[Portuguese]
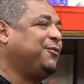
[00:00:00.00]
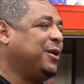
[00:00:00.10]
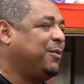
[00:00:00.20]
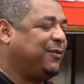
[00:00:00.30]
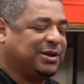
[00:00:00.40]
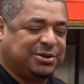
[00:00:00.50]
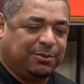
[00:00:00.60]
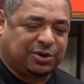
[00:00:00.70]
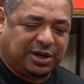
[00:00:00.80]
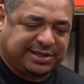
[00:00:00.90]
lembro que o Filipão falou assim,
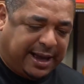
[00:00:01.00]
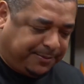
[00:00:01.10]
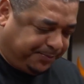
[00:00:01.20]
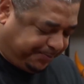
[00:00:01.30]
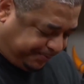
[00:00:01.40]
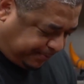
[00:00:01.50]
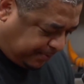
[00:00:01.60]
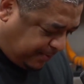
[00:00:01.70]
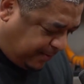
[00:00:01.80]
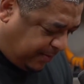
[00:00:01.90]
Mortozá.
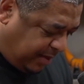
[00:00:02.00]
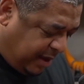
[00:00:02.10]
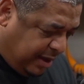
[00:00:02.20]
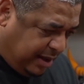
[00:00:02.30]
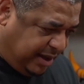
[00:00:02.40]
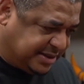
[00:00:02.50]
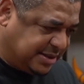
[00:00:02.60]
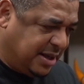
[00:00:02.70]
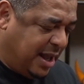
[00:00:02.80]
Arma isso, o